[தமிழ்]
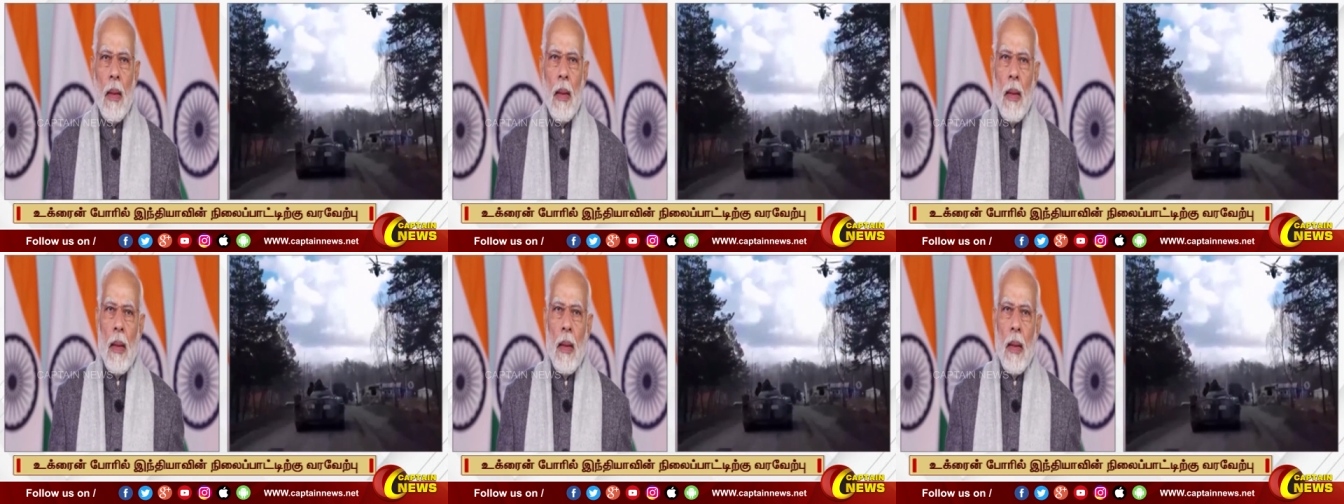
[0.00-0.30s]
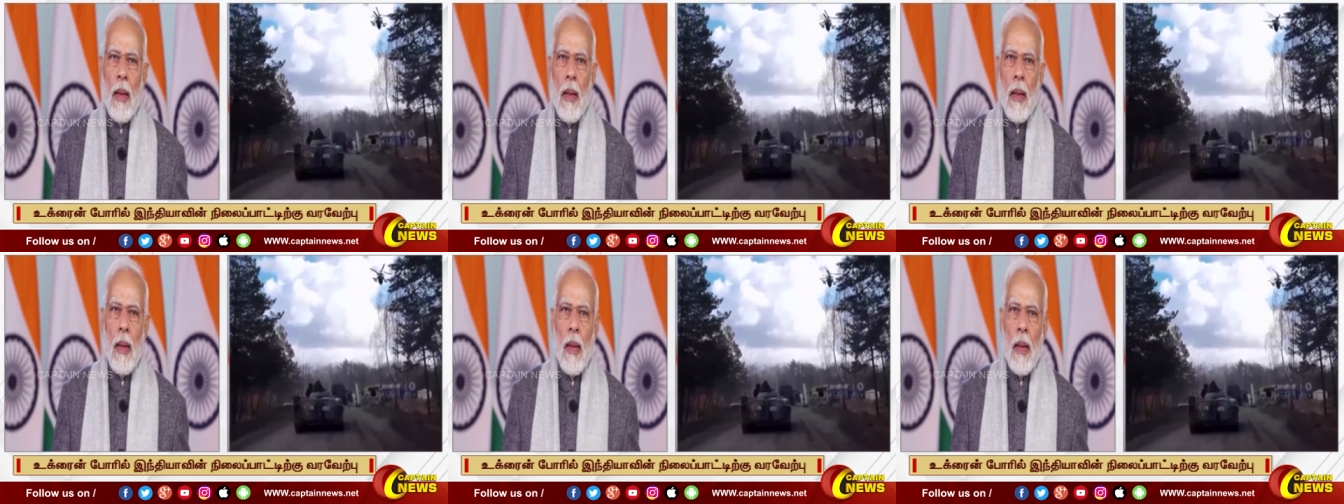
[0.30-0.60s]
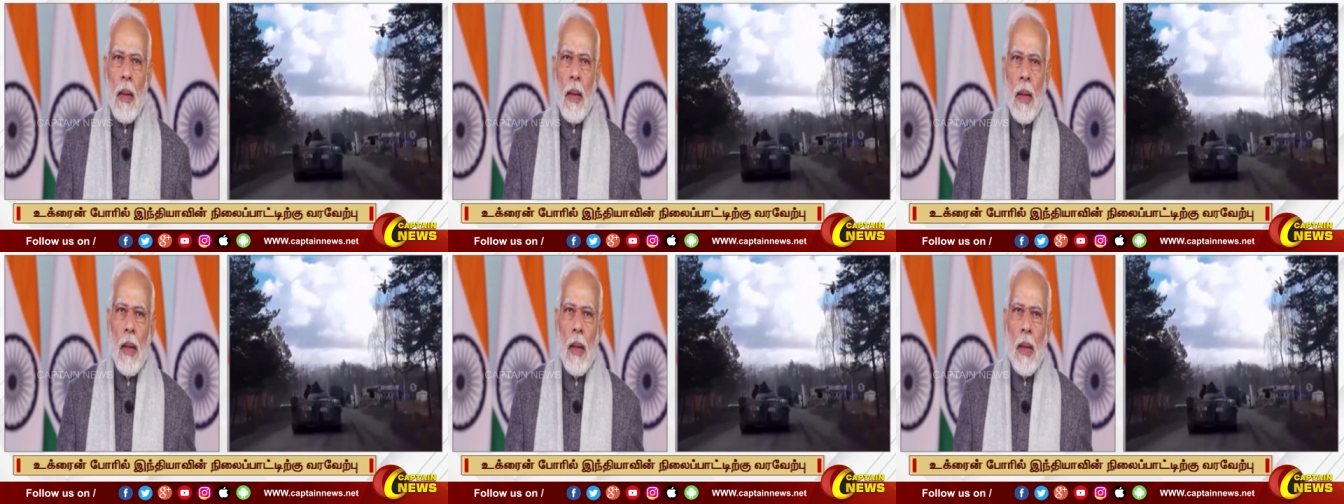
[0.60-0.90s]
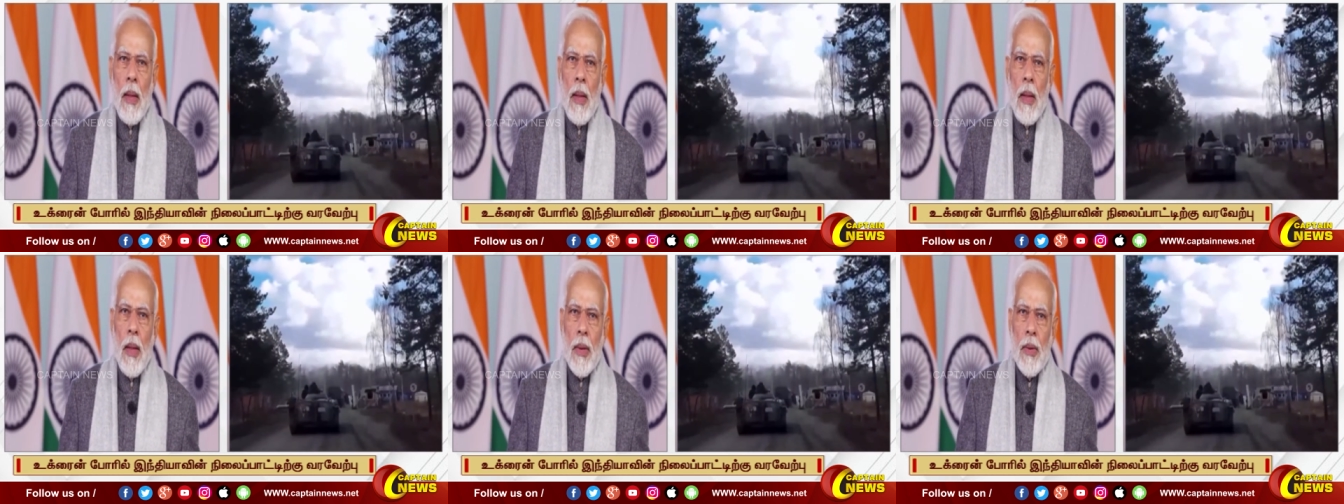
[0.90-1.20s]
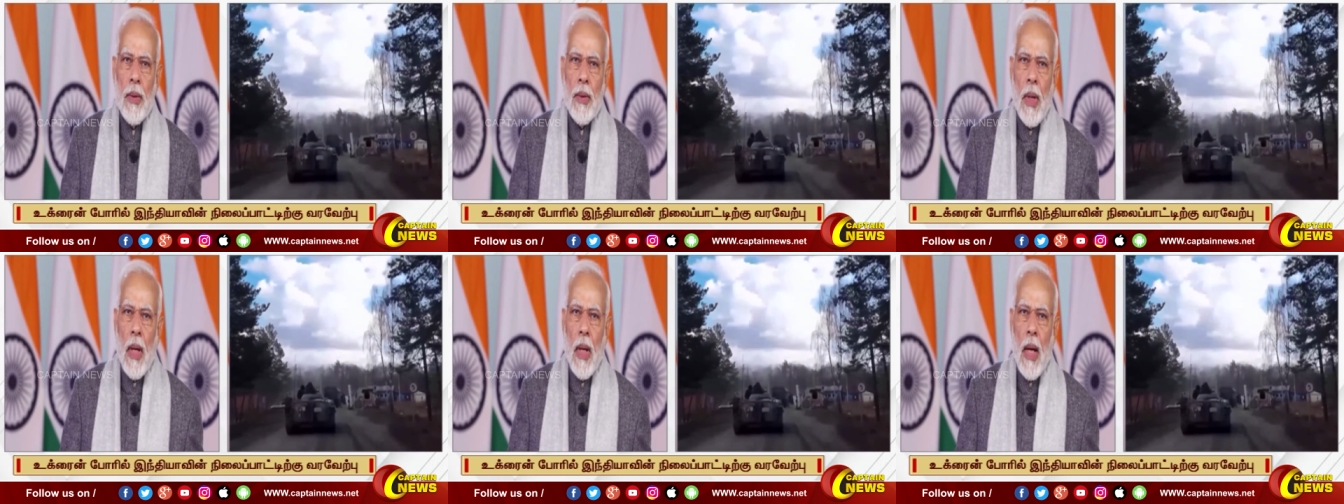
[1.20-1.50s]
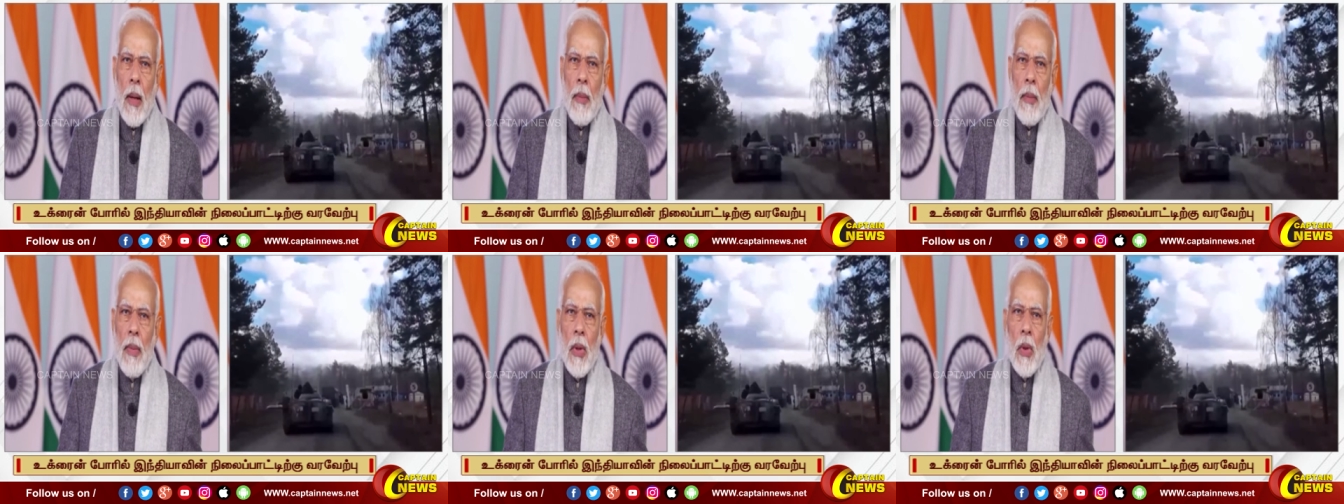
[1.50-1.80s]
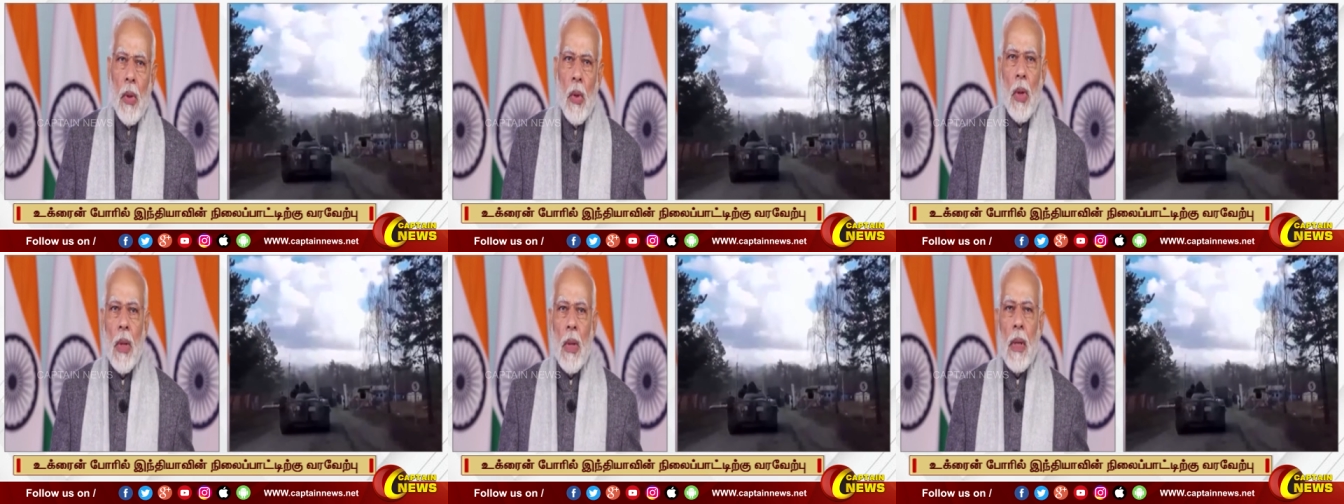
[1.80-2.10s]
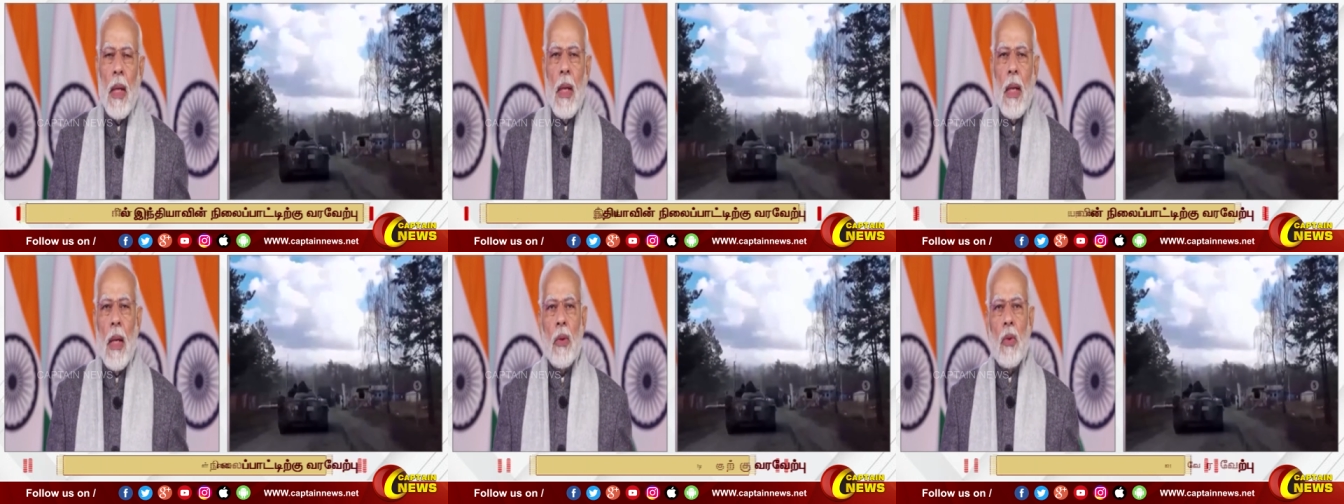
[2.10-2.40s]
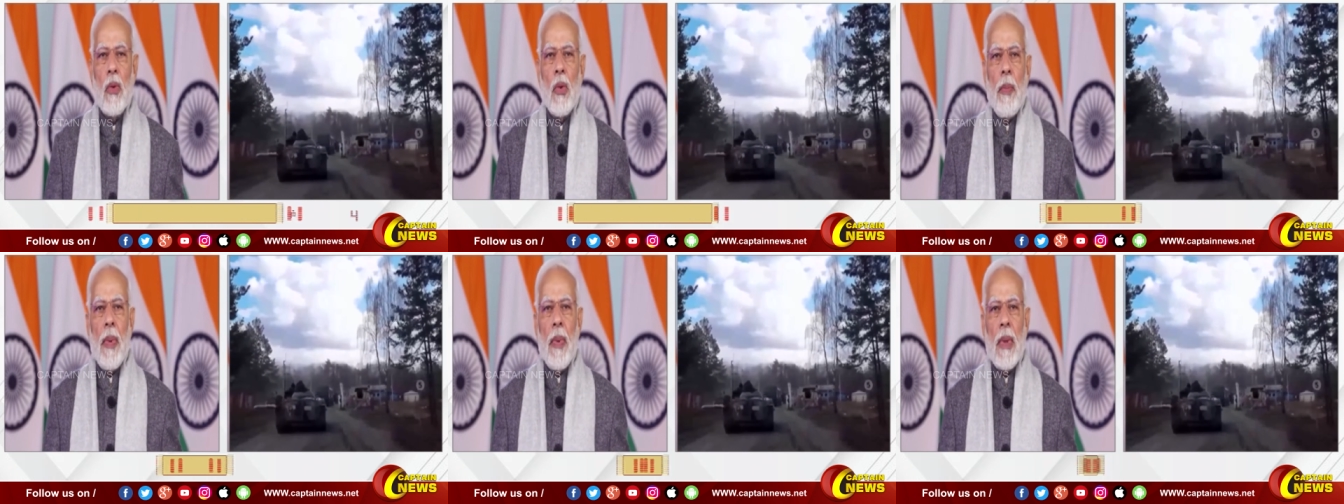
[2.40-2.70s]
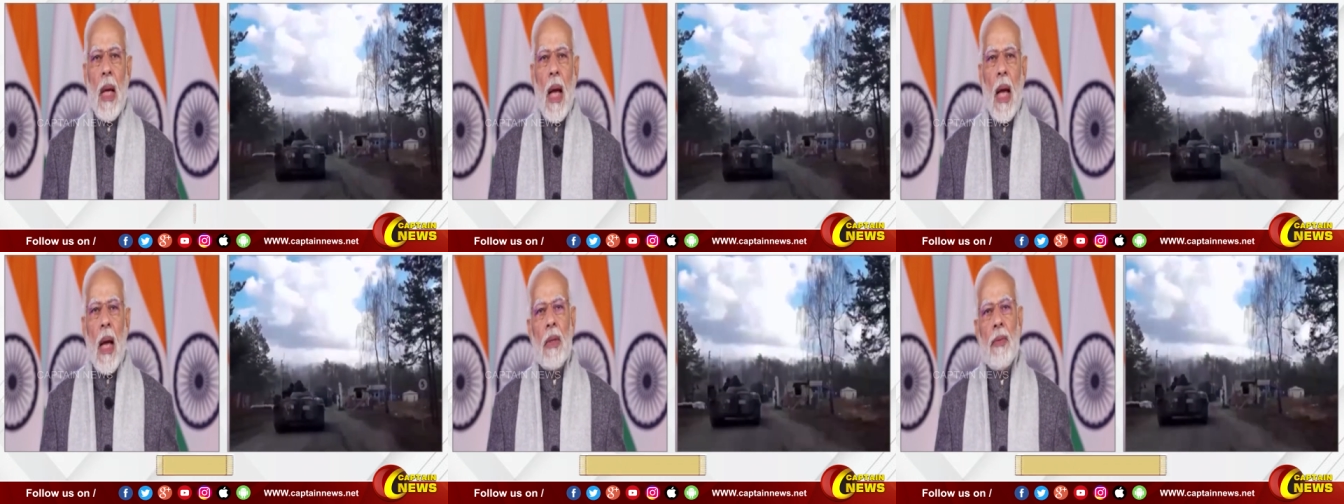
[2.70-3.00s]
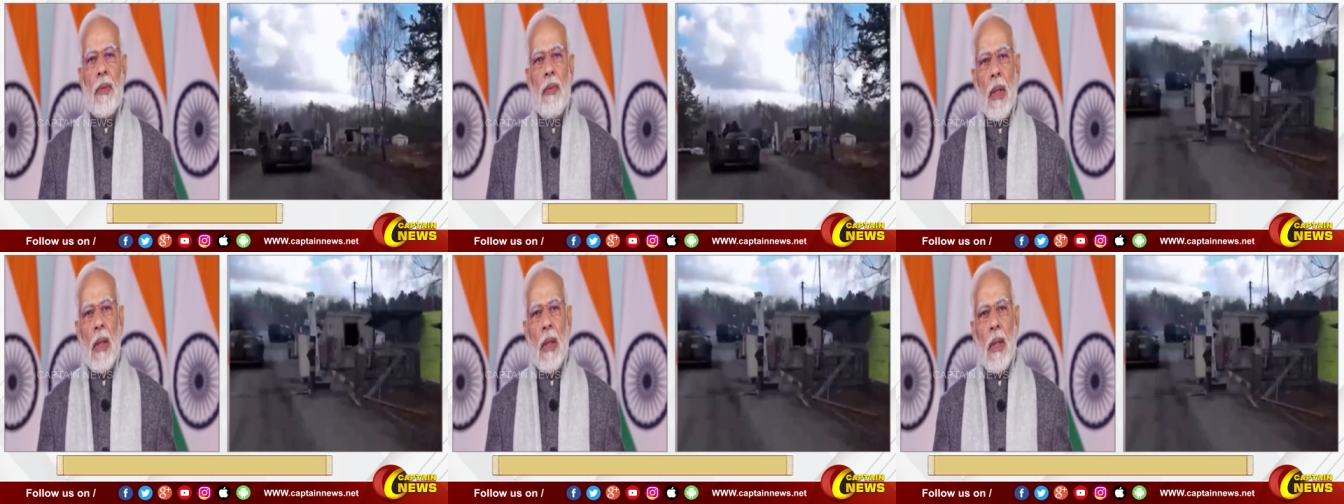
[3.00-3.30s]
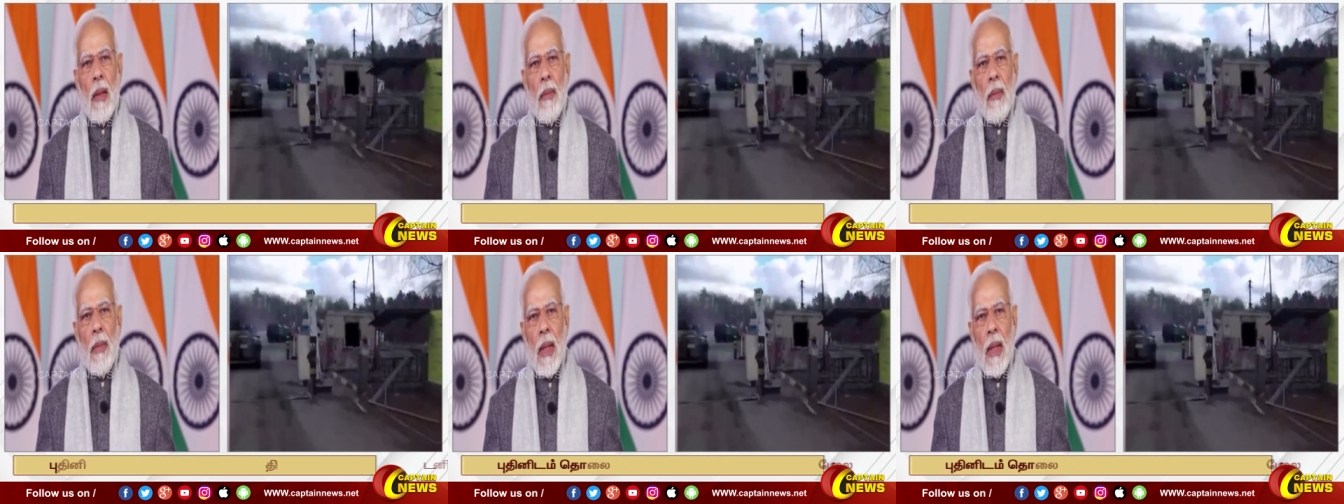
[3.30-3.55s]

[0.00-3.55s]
பதிவு செய்த போதும் இந்தியா தன்னுடைய முடிவிலிருந்து மாறவில்லை